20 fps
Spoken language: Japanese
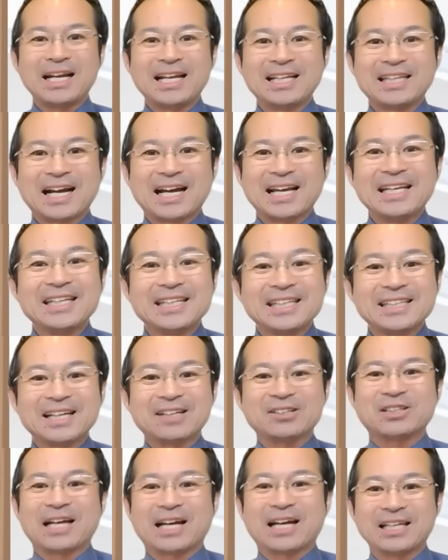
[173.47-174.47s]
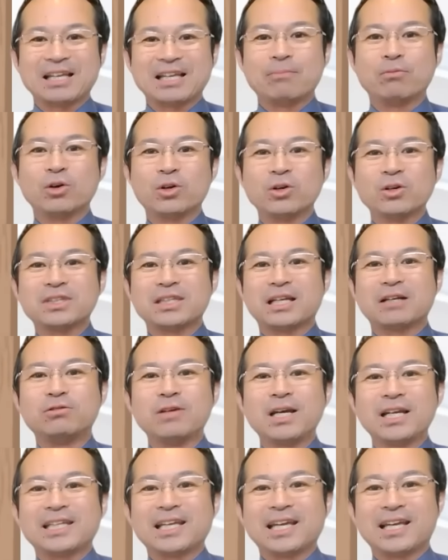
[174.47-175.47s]
あなたが生きてるだけで物って
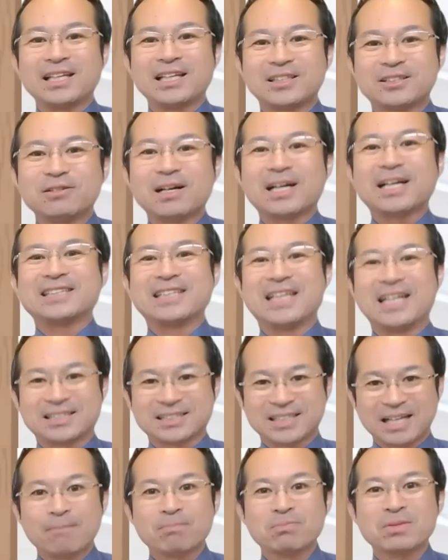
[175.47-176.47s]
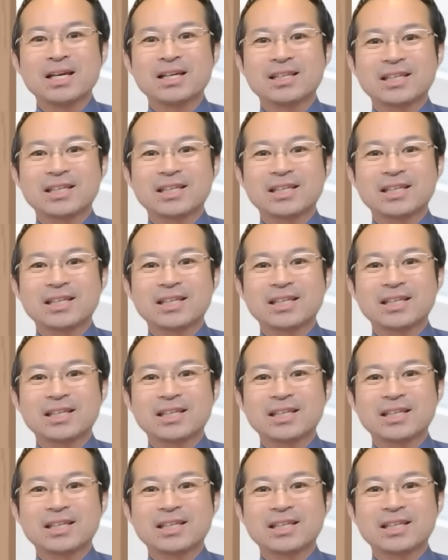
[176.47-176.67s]
増えていくわけじゃないですか。